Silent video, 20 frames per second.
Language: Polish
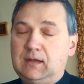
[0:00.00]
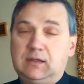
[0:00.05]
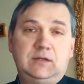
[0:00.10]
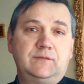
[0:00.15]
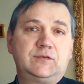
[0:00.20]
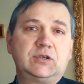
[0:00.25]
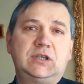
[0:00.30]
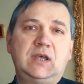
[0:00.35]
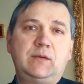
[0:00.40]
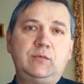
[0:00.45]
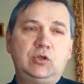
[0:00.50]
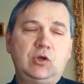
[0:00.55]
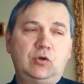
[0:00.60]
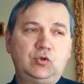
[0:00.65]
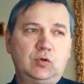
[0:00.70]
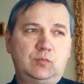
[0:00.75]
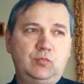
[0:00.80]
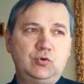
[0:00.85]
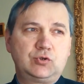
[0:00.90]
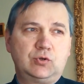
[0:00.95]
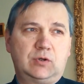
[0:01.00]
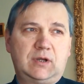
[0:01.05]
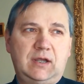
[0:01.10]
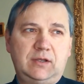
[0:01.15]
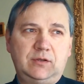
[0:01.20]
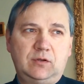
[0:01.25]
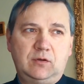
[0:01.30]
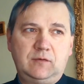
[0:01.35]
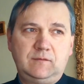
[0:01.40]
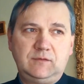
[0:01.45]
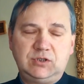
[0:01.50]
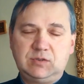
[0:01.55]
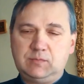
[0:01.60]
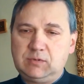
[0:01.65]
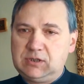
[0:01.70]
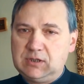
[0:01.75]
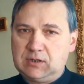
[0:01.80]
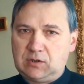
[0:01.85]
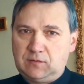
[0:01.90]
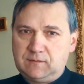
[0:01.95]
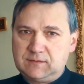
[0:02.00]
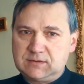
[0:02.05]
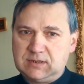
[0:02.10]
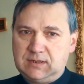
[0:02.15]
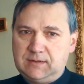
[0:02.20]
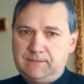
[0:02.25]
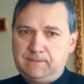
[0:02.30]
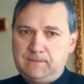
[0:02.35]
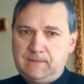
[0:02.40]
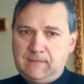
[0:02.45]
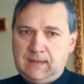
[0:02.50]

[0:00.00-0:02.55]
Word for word: Gdy wsiadamy do autobusu rano, widzimy kierowcę.